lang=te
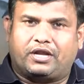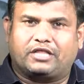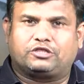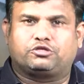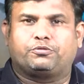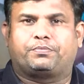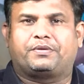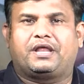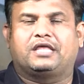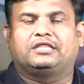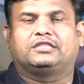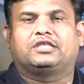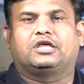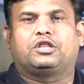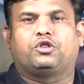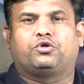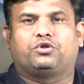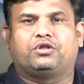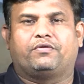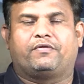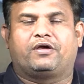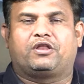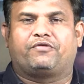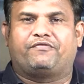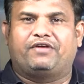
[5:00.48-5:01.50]
లోటత్తు ప్రాంతాల్లో
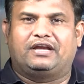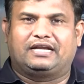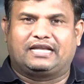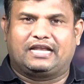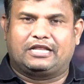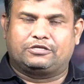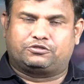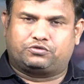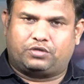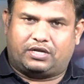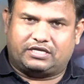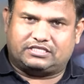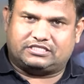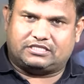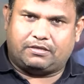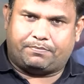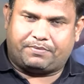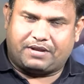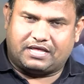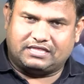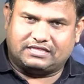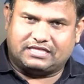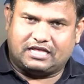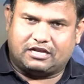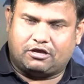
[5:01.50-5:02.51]
ఉన్నవారు వెంటనే సురక్షిత
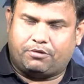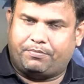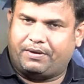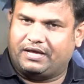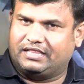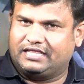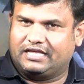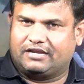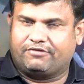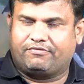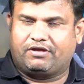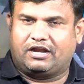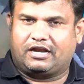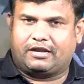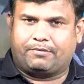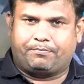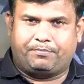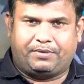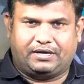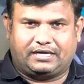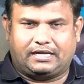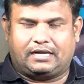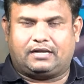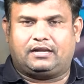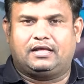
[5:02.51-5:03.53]
ప్రాంతాలకు బయలుదేరి వెళ్ళడం
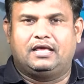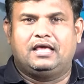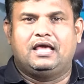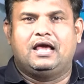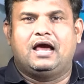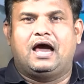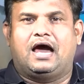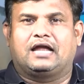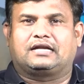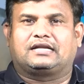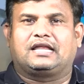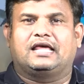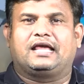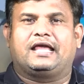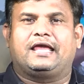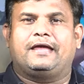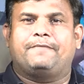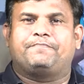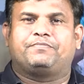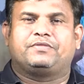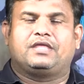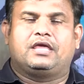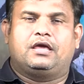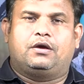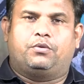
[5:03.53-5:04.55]
బెటర్ అట్లాగే
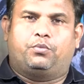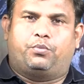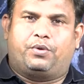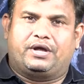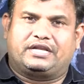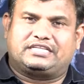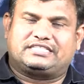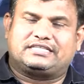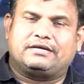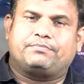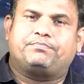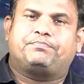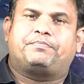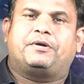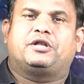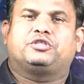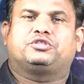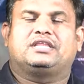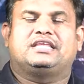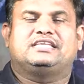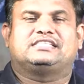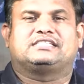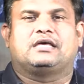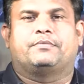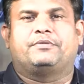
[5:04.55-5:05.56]
వర్షం
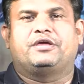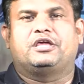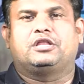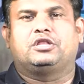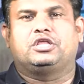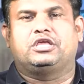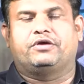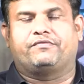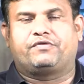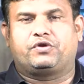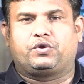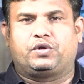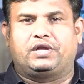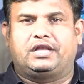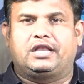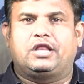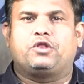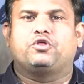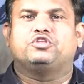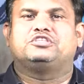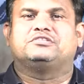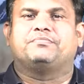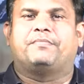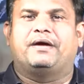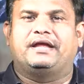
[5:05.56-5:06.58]
పడుతున్న ఈ సమయంలో ఎవరు ఇళ్ల
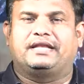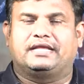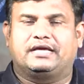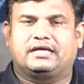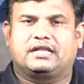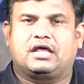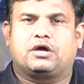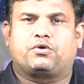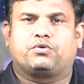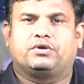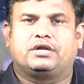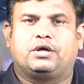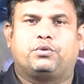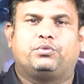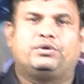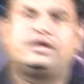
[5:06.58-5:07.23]
నుంచి బయటకు రాకుండా